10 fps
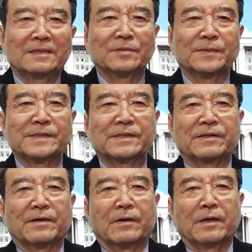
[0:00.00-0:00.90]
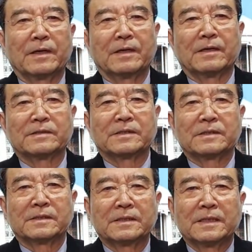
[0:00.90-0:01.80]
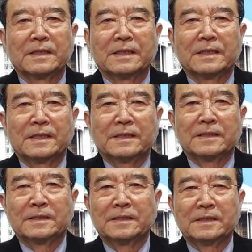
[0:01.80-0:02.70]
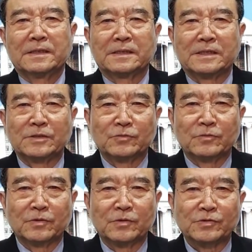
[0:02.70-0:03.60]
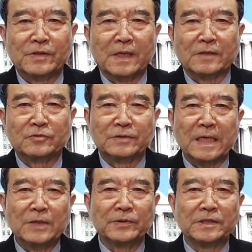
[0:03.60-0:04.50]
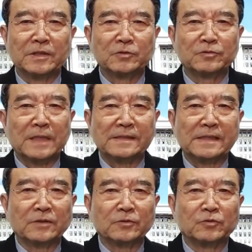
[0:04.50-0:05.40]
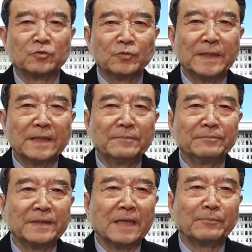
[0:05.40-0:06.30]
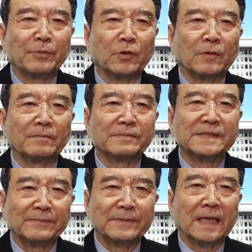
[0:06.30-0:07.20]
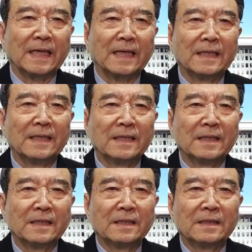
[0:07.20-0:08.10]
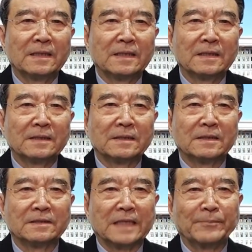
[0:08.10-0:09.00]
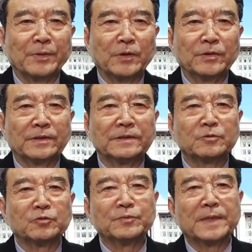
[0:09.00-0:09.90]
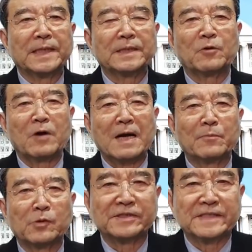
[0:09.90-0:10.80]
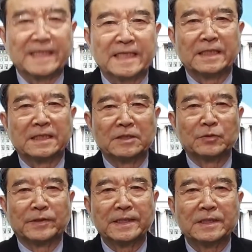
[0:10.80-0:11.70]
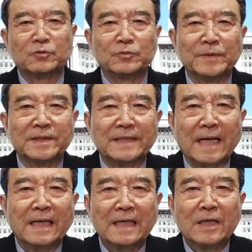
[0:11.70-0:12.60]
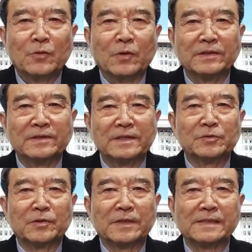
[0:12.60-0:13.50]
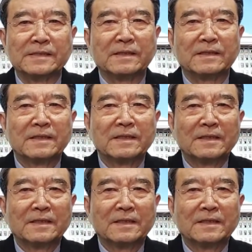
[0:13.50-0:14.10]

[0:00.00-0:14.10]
그러면서 어, 이 진중권 교수가 국회의원 연구단체인 국민미래포럼 세미나 그 대표위원은 국민의힘 황보승희 의원이 국민의당 권은희 의원에서